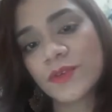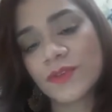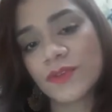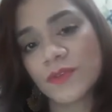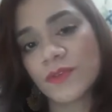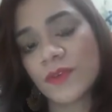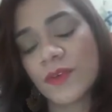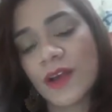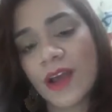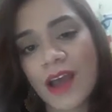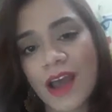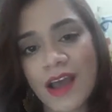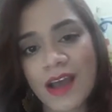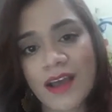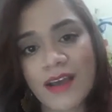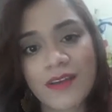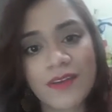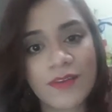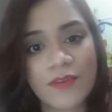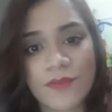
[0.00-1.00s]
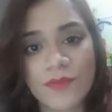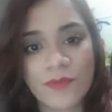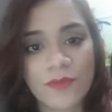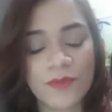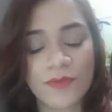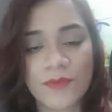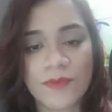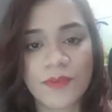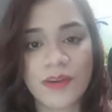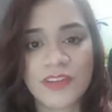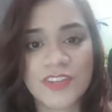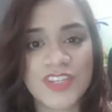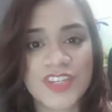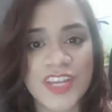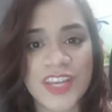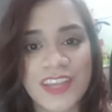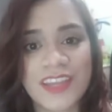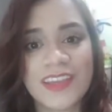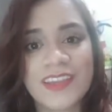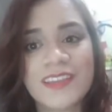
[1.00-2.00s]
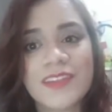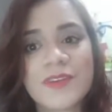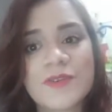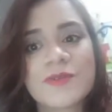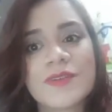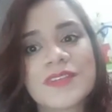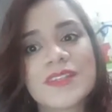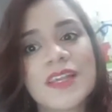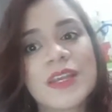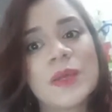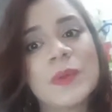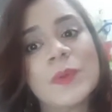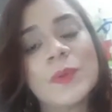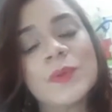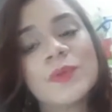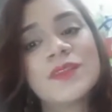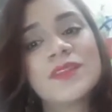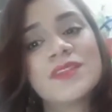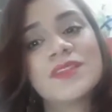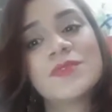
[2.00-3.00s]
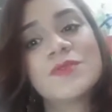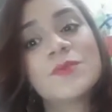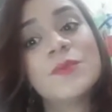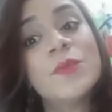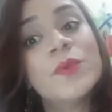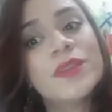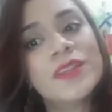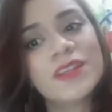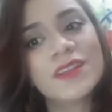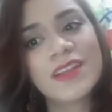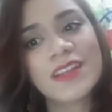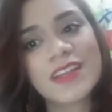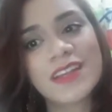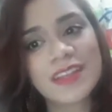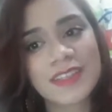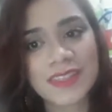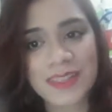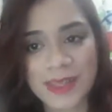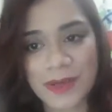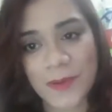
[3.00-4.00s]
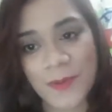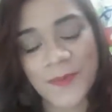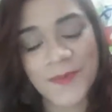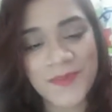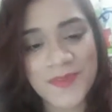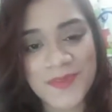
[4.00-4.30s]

com, com a gente, com as alunas e muita dedicação.